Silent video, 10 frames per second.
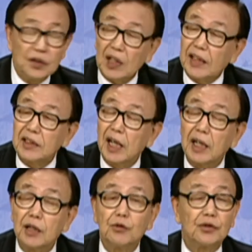
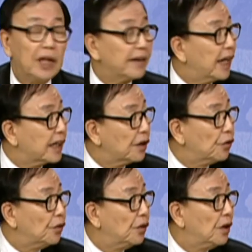사찰이고
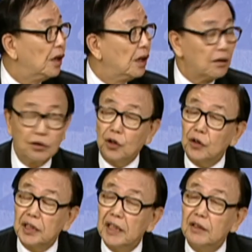사당이고 그리고
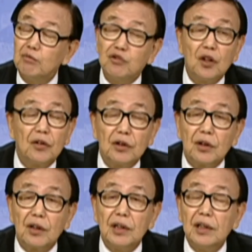거기에 있는
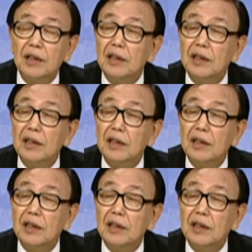문헌들을